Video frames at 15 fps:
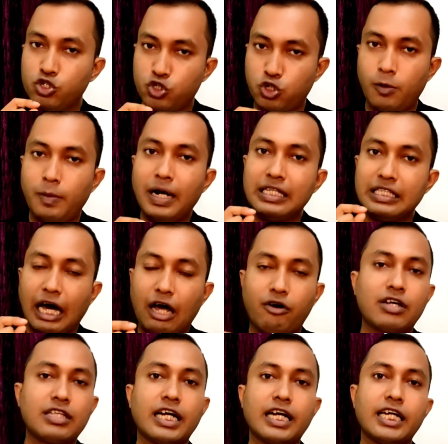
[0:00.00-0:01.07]
সবার
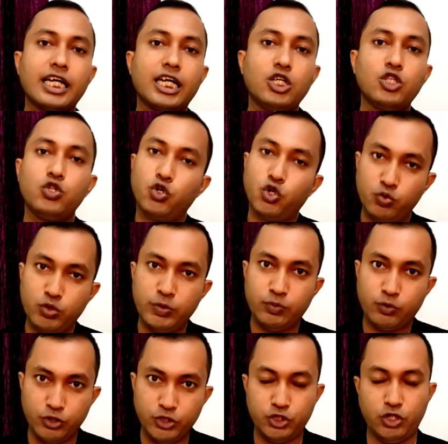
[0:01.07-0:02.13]
ধারণা থাকাটা কিন্তু খুবই
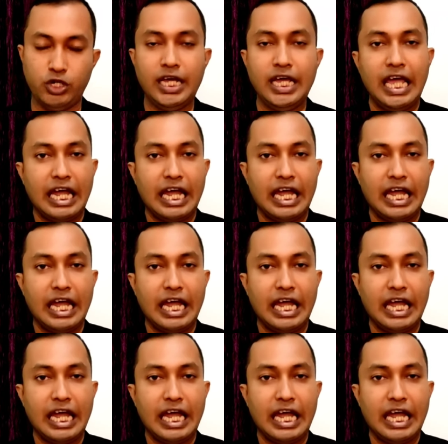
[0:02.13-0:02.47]
প্রয়োজন